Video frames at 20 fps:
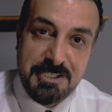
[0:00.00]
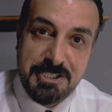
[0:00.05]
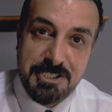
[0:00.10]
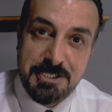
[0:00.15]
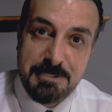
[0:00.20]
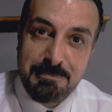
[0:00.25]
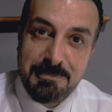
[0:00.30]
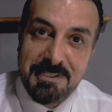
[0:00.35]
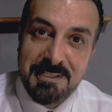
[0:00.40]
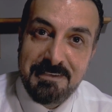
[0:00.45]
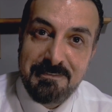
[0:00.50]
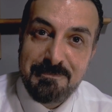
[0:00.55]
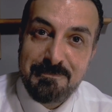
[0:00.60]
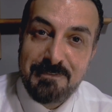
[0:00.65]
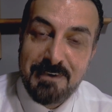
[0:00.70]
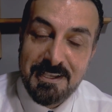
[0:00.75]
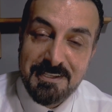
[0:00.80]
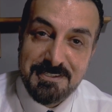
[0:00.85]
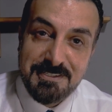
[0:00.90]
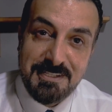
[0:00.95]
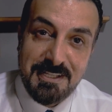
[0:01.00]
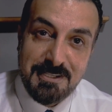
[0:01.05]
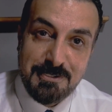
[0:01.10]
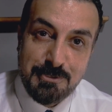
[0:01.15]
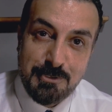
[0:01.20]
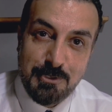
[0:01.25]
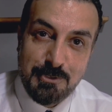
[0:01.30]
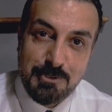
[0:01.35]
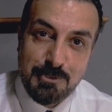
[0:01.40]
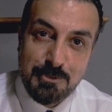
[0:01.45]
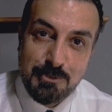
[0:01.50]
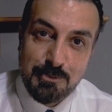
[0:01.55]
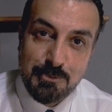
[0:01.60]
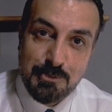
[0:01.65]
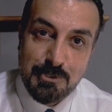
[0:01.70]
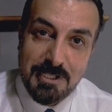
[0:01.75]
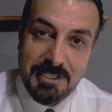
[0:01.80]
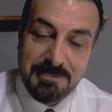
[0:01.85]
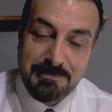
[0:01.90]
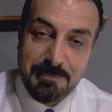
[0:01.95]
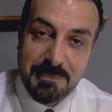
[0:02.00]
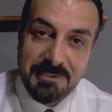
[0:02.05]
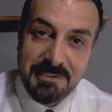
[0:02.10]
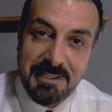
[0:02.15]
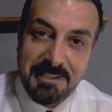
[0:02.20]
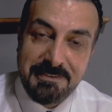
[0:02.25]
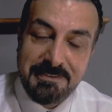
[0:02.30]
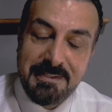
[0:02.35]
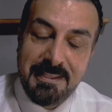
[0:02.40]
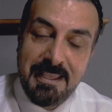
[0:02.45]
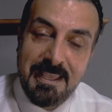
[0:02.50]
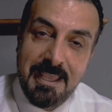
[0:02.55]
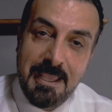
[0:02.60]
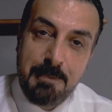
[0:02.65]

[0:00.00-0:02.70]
Şimdi fazla sözü uzatmadan